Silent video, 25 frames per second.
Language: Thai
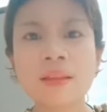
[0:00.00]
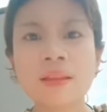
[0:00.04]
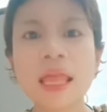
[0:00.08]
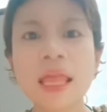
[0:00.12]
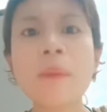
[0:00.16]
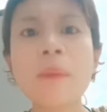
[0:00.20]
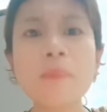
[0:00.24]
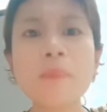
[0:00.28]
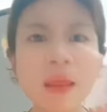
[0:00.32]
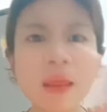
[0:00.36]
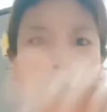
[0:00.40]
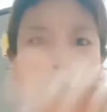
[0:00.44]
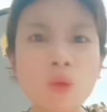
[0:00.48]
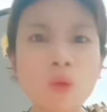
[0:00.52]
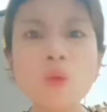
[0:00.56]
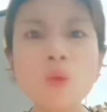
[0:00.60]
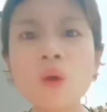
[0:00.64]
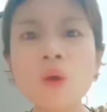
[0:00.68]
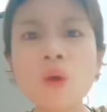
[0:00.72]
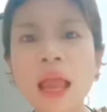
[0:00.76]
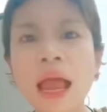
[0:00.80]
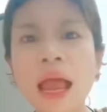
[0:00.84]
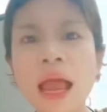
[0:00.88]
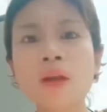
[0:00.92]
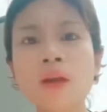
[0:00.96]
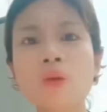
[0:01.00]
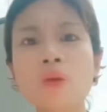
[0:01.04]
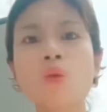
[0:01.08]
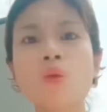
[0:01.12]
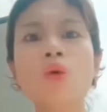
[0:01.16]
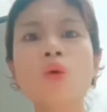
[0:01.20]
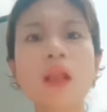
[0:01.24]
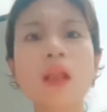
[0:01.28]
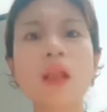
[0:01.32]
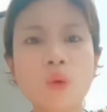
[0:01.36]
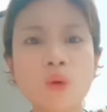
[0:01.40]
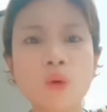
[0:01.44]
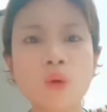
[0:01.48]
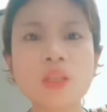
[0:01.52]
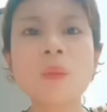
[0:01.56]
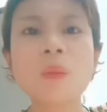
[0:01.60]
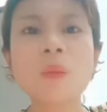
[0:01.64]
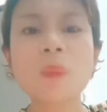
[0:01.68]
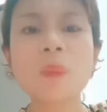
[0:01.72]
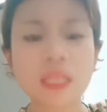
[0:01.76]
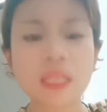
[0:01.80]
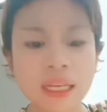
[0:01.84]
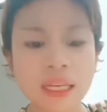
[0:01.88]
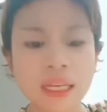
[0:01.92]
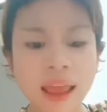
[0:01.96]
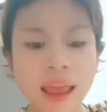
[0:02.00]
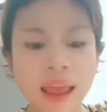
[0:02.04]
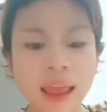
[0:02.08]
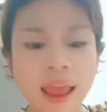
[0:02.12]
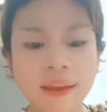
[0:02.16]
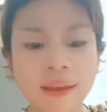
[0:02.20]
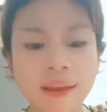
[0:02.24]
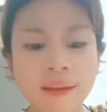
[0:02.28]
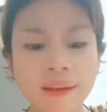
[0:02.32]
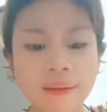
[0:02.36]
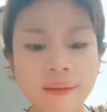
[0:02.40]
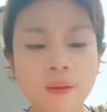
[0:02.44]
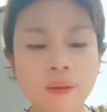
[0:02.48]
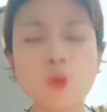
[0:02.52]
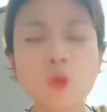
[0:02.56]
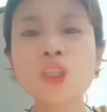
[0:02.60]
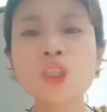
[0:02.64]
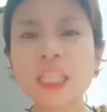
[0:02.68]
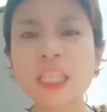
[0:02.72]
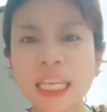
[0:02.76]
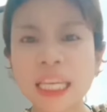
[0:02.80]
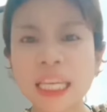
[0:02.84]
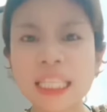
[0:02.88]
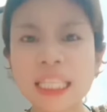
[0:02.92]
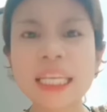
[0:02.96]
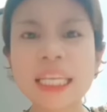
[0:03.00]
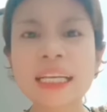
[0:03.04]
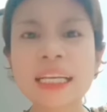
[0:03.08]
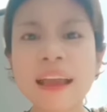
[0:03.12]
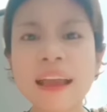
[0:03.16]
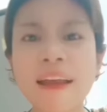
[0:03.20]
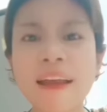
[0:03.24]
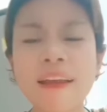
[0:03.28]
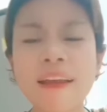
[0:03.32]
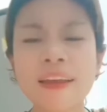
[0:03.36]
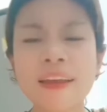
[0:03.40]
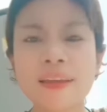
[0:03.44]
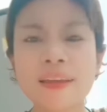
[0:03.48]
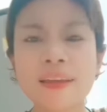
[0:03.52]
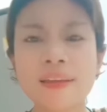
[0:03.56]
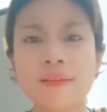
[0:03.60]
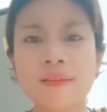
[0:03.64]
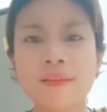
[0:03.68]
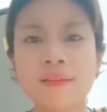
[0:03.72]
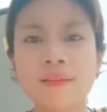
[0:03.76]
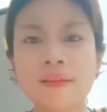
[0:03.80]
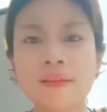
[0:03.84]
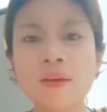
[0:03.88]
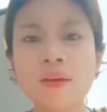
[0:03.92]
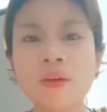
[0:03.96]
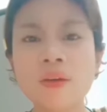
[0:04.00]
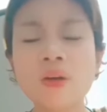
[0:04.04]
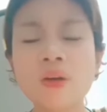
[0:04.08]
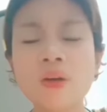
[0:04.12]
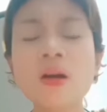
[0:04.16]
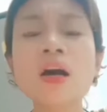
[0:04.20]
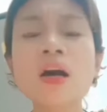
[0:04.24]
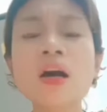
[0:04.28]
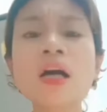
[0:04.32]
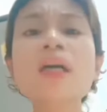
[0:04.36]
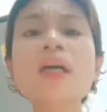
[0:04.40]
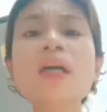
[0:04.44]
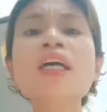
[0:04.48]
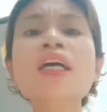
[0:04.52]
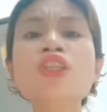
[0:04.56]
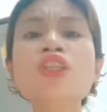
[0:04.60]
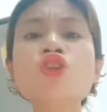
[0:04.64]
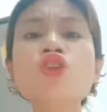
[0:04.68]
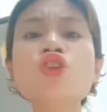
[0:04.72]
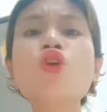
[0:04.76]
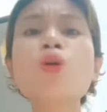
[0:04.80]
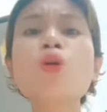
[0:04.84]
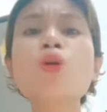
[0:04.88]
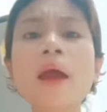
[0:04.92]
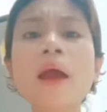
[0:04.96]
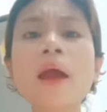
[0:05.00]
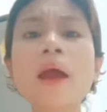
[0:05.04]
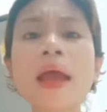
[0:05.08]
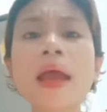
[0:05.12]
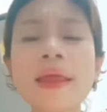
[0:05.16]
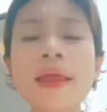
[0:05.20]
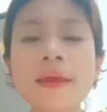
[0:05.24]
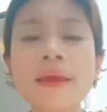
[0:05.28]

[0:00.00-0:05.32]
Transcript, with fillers: ถ้าเป็นลูกหลานคุณนะคุณจะเป็นยังไง คุณจะคิดยังไง เคยจนไหม